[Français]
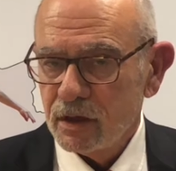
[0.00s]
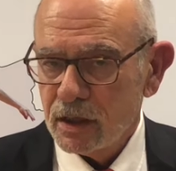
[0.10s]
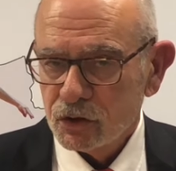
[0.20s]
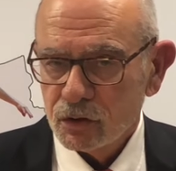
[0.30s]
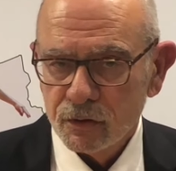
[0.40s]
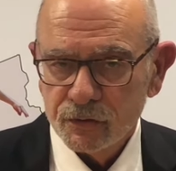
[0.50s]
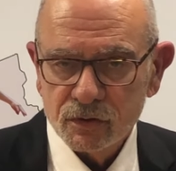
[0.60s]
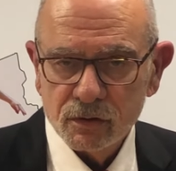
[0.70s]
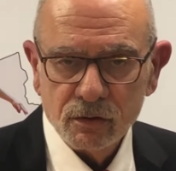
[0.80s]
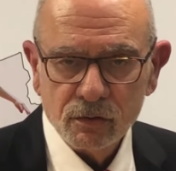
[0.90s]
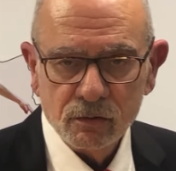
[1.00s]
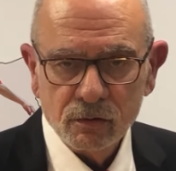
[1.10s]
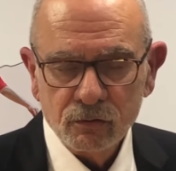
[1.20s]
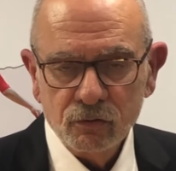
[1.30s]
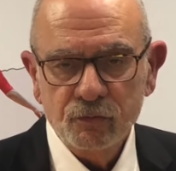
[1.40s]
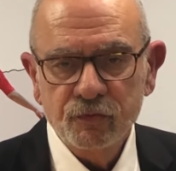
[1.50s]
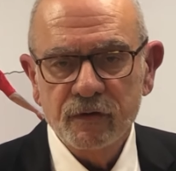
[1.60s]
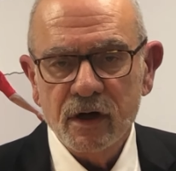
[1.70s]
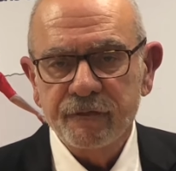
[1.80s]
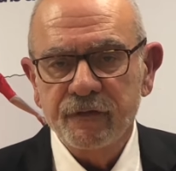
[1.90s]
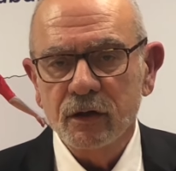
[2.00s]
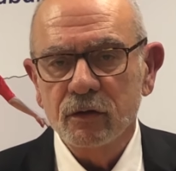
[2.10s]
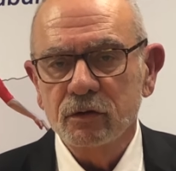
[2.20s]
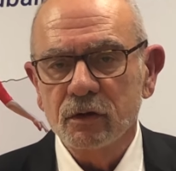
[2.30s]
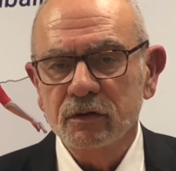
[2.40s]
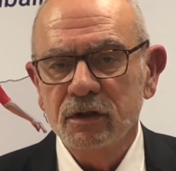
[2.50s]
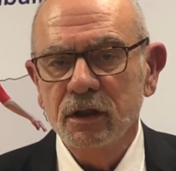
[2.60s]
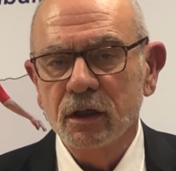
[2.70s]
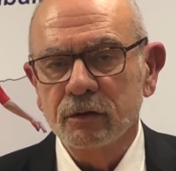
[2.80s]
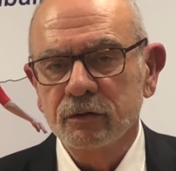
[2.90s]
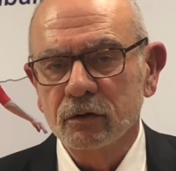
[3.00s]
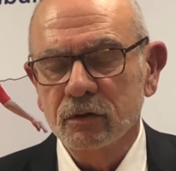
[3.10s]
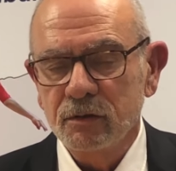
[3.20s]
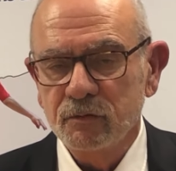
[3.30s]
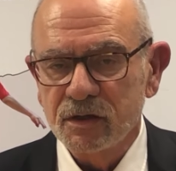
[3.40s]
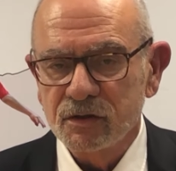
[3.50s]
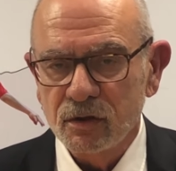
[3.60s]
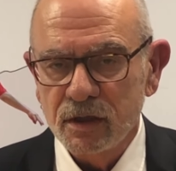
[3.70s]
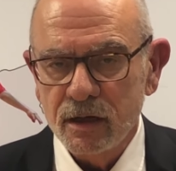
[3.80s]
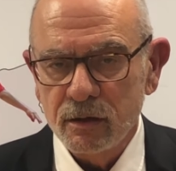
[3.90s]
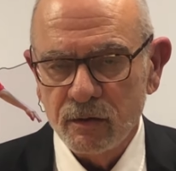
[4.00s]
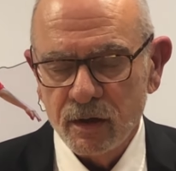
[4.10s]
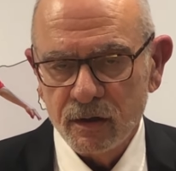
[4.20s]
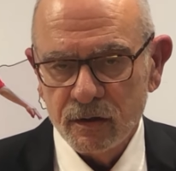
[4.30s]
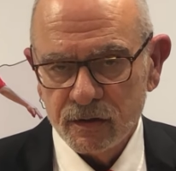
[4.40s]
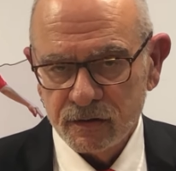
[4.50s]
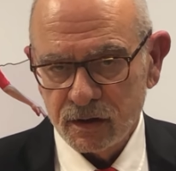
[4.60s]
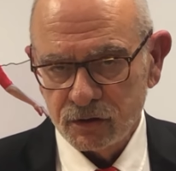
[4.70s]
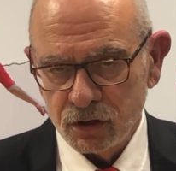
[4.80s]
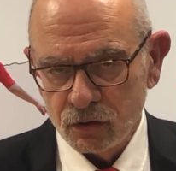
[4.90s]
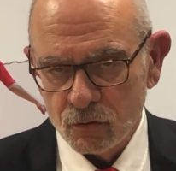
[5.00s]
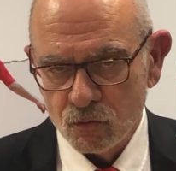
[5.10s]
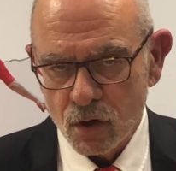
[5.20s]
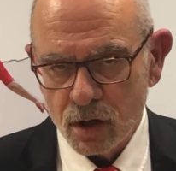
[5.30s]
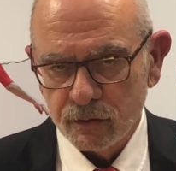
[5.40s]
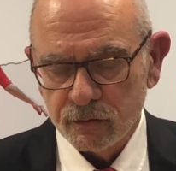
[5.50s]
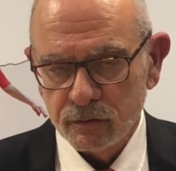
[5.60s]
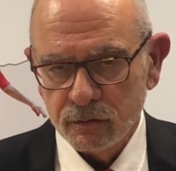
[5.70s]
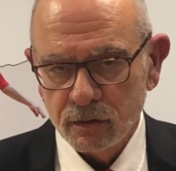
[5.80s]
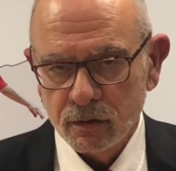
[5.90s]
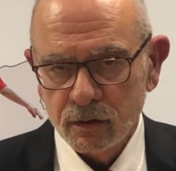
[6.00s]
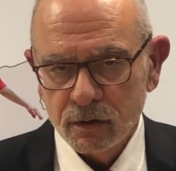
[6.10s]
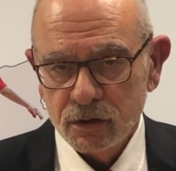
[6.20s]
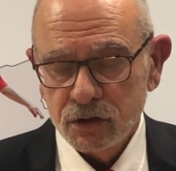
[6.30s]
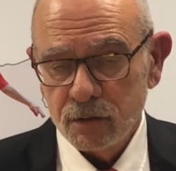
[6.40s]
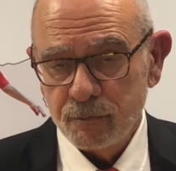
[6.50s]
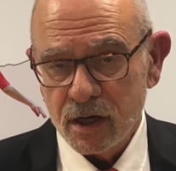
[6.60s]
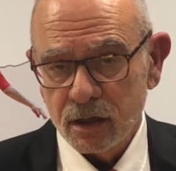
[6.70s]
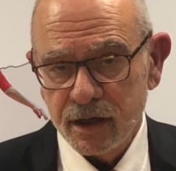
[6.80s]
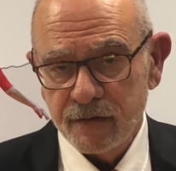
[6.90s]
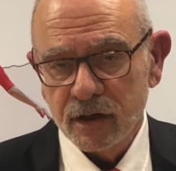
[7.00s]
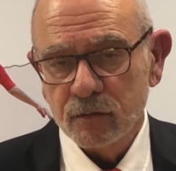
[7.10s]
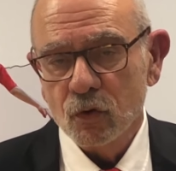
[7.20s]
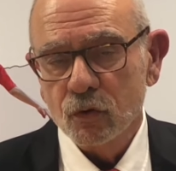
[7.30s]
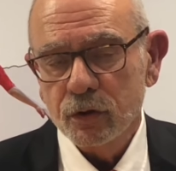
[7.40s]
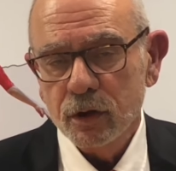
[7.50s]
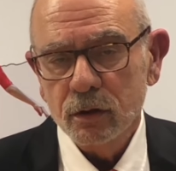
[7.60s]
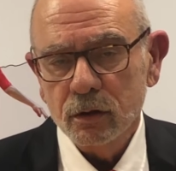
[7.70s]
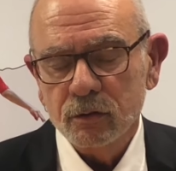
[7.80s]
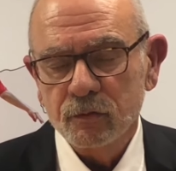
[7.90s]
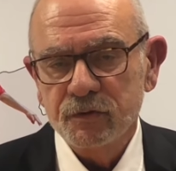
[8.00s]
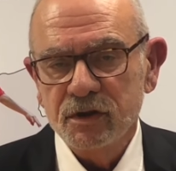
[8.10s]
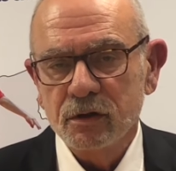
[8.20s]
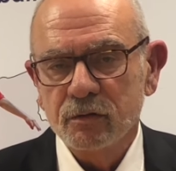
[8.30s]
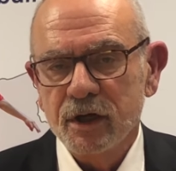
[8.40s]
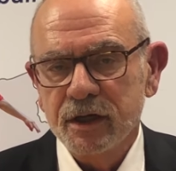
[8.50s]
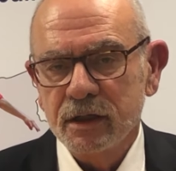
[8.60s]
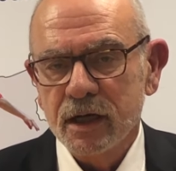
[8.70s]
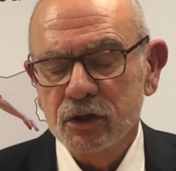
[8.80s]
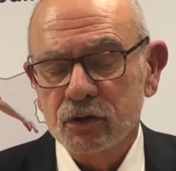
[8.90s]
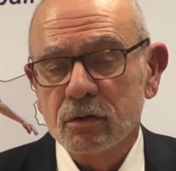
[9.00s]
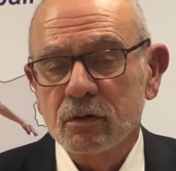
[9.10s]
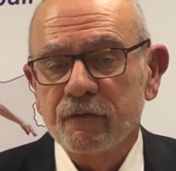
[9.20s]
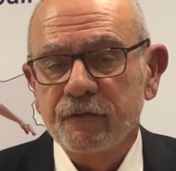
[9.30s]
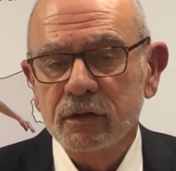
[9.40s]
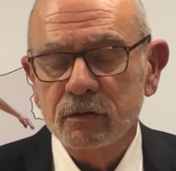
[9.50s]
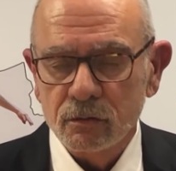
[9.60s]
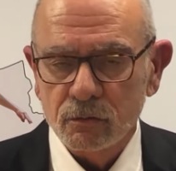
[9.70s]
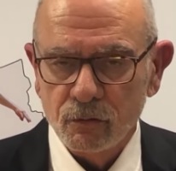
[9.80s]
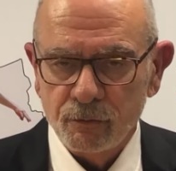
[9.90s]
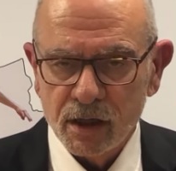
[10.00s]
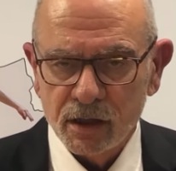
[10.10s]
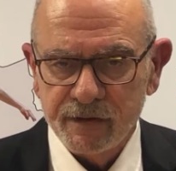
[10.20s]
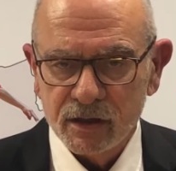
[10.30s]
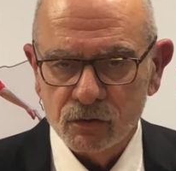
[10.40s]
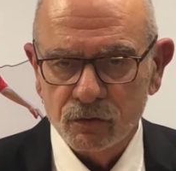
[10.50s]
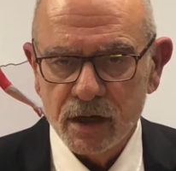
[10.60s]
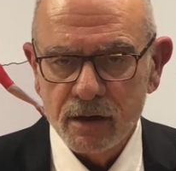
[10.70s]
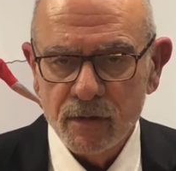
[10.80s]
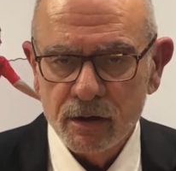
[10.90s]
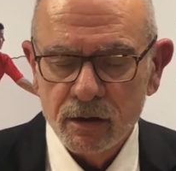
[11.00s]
la chance de pouvoir faire retentir notre hymne national. Sachez que moi, j'ai parlé avec mon cœur, comme on disait au Moyen Âge, en fait, on parle avec son âme.